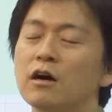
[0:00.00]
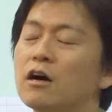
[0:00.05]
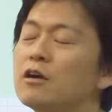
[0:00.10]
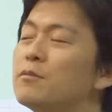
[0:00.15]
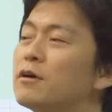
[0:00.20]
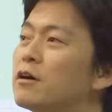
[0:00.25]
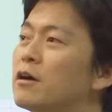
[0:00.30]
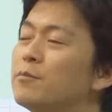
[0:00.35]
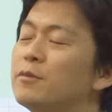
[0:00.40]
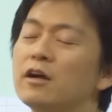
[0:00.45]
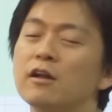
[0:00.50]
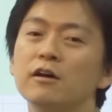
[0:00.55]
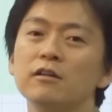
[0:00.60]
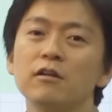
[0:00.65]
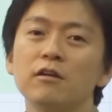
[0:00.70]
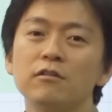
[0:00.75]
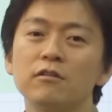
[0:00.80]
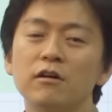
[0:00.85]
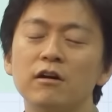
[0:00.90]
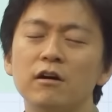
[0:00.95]
あ、今雷当
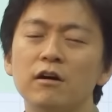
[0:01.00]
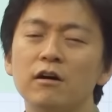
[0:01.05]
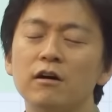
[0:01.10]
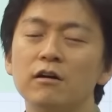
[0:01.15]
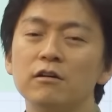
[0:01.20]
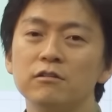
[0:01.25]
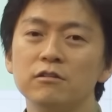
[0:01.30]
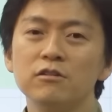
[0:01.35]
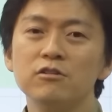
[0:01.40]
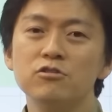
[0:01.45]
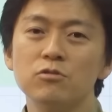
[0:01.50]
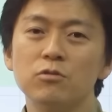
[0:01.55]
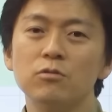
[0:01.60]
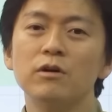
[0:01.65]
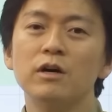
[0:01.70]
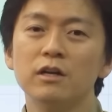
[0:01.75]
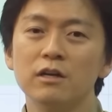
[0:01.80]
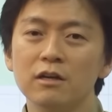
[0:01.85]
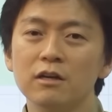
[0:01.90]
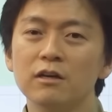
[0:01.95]
たった以上終
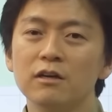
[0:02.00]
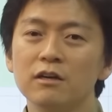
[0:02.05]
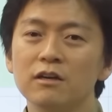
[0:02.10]
わり。